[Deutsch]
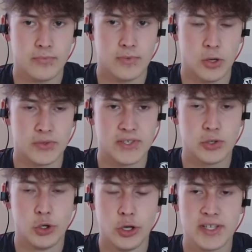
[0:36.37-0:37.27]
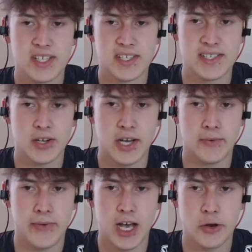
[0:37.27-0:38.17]
aus kürzester
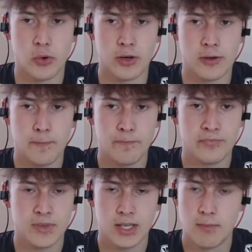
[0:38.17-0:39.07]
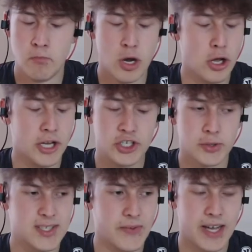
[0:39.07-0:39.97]
Entfernung. Müller jetzt
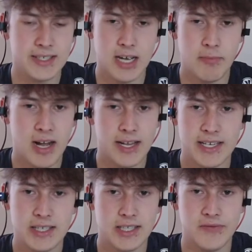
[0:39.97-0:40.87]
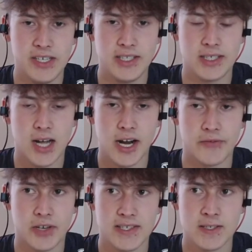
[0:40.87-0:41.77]
schon zwei, dreimal richtig wichtig da
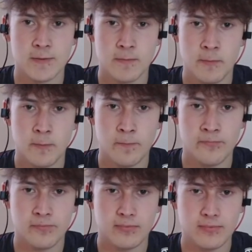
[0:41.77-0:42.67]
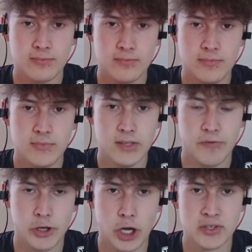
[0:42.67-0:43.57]
gewesen.
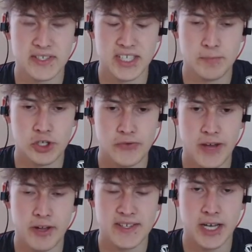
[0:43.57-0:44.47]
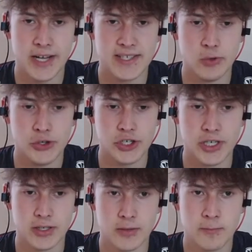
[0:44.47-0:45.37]
Wir können uns nicht beschweren, wenn es hier 1-0 steht, ne?